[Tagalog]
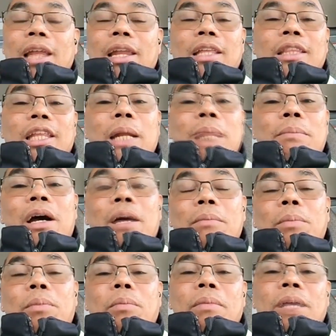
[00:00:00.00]
hindi naman
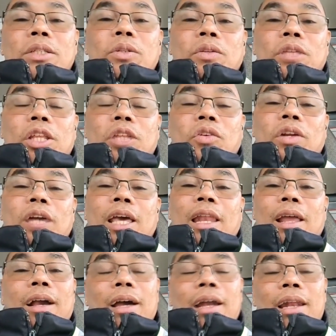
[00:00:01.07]
kami pumasok dito
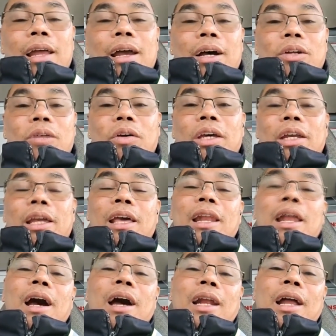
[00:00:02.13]
ng illegal lang. Nung
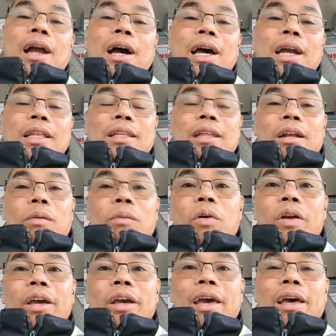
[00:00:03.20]
kinailangan ng Canada ng
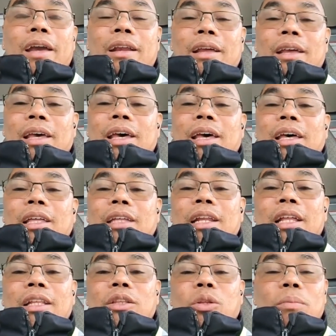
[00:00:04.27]
worker,
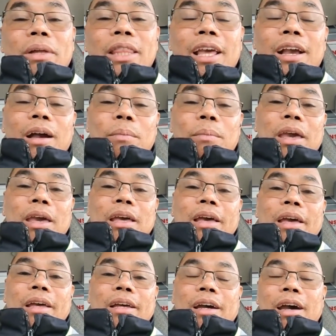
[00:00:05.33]
na dumating
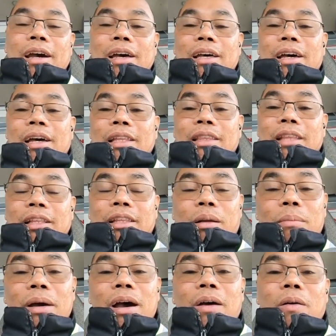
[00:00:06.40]
kami uh, at
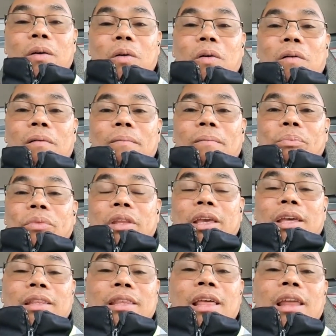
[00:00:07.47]
nagtrabaho.
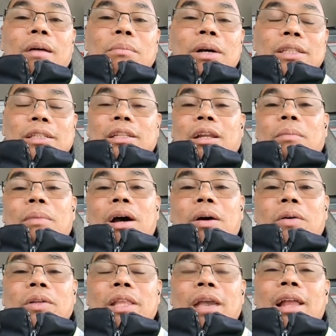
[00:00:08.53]
Hindi lang basta
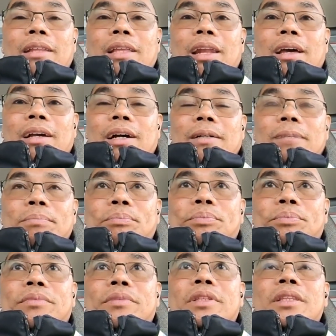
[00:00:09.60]
trabaho dahil talagang
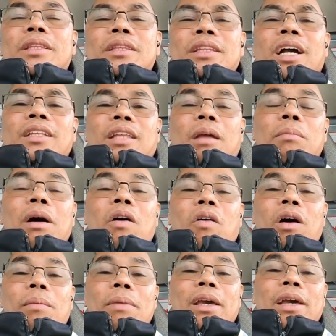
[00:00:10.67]

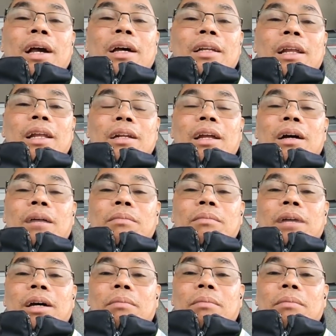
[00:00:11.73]
nagtrabaho kami ng, ng, ng